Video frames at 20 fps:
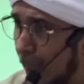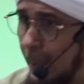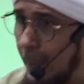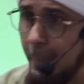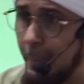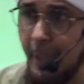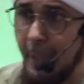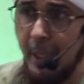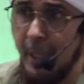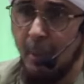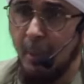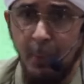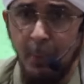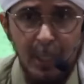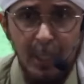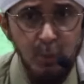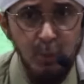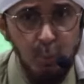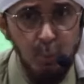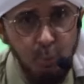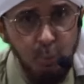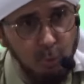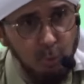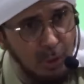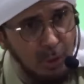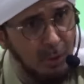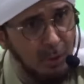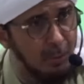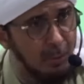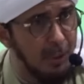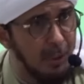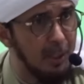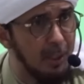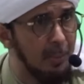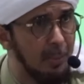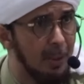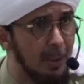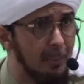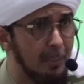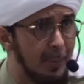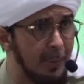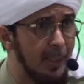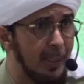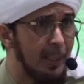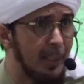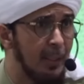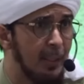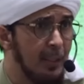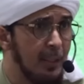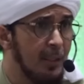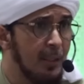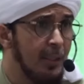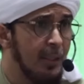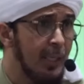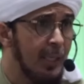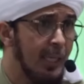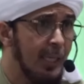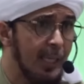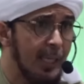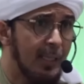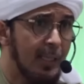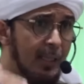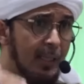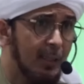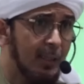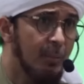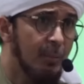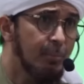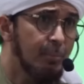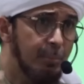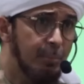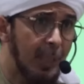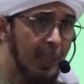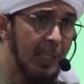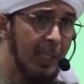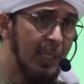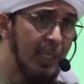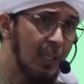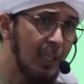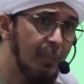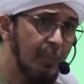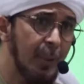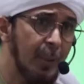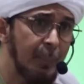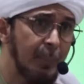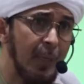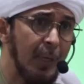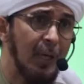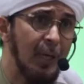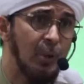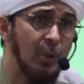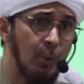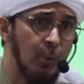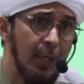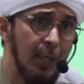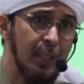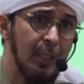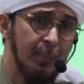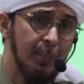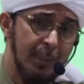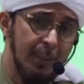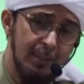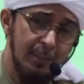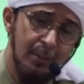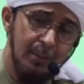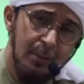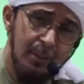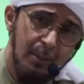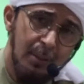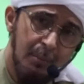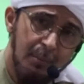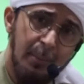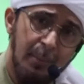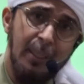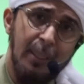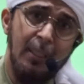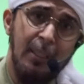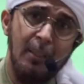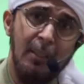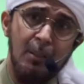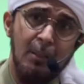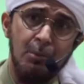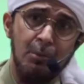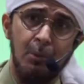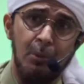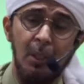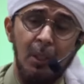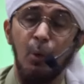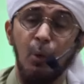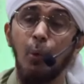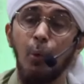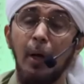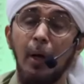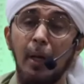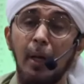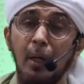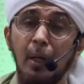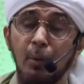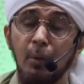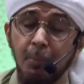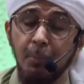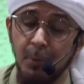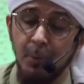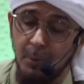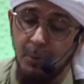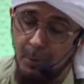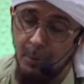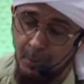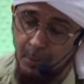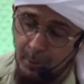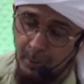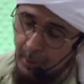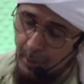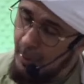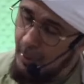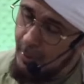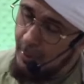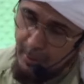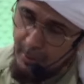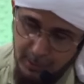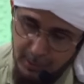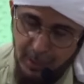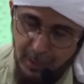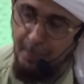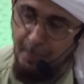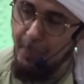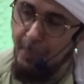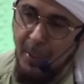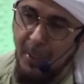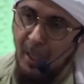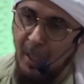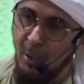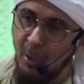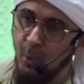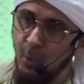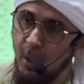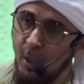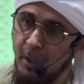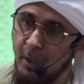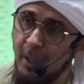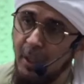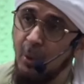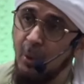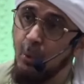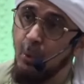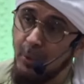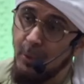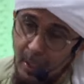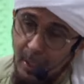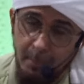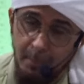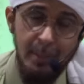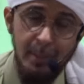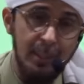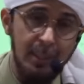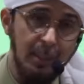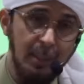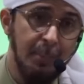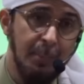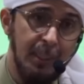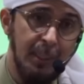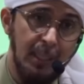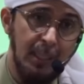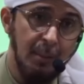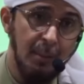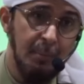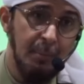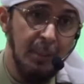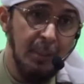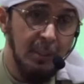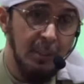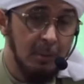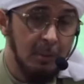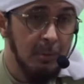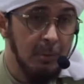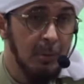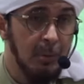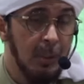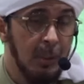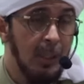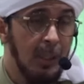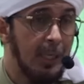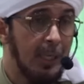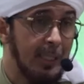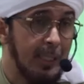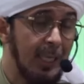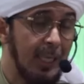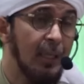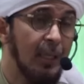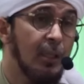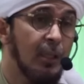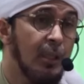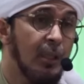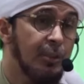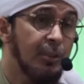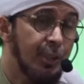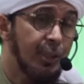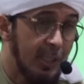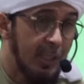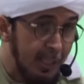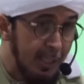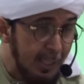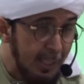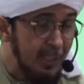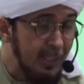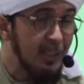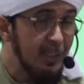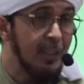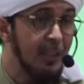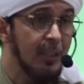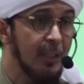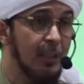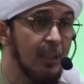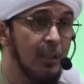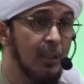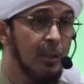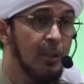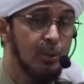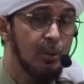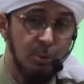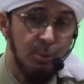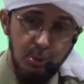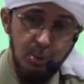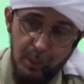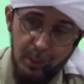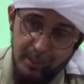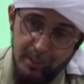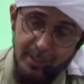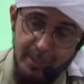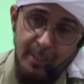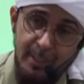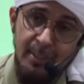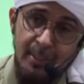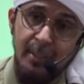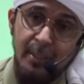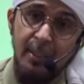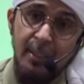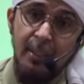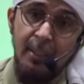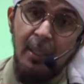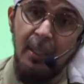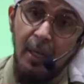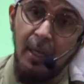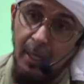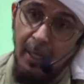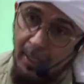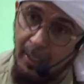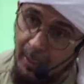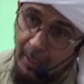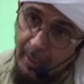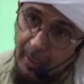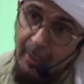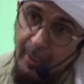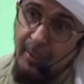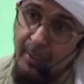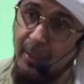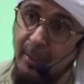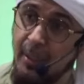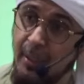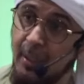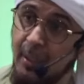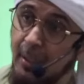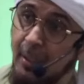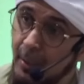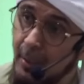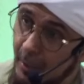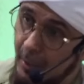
nak mengambil, bekas wudhunya orang nak mengambil. Ini kan bahagian daripada pengagungan kepada baginda Rasulullah walaupun tetap pengagungan yang utama kepada Nabi itu adalah syariatnya, tujuh ajarnya, akhlaknya,